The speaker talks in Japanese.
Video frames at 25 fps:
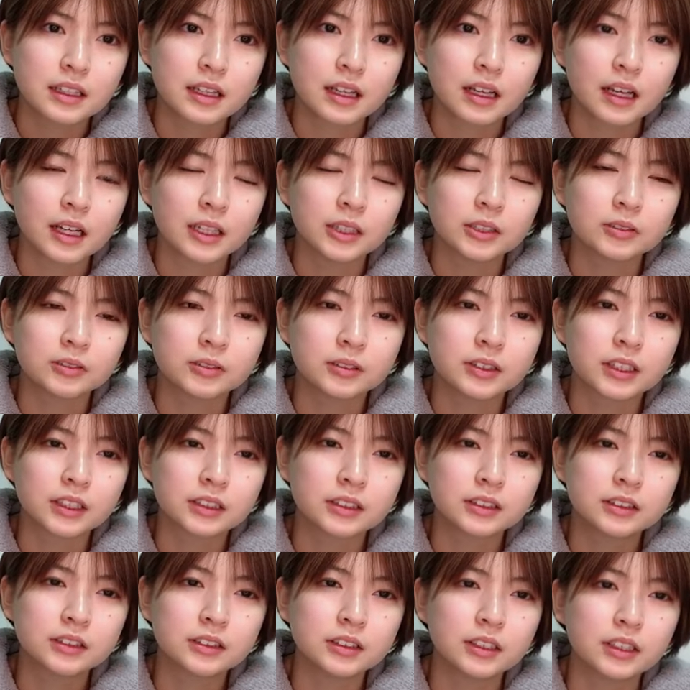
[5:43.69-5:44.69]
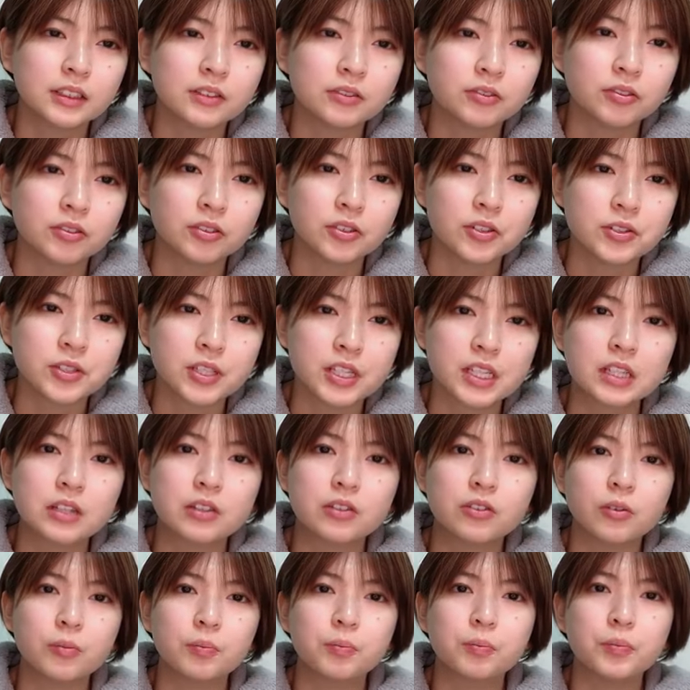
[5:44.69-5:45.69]
あのがっつりこう
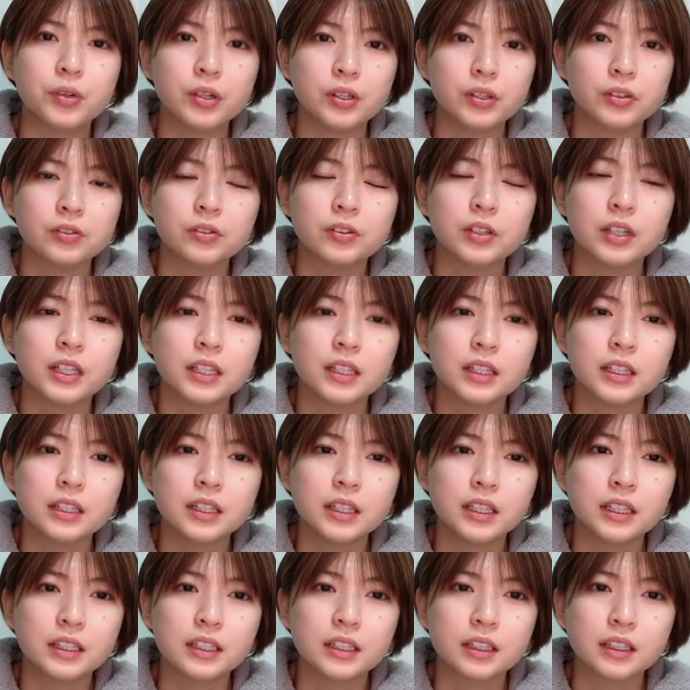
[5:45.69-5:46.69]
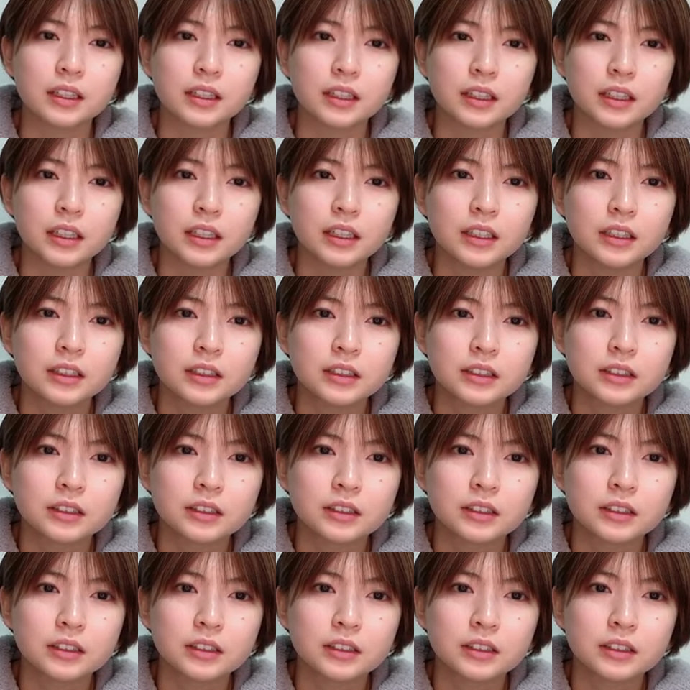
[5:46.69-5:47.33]
ユニットっぽいのができたから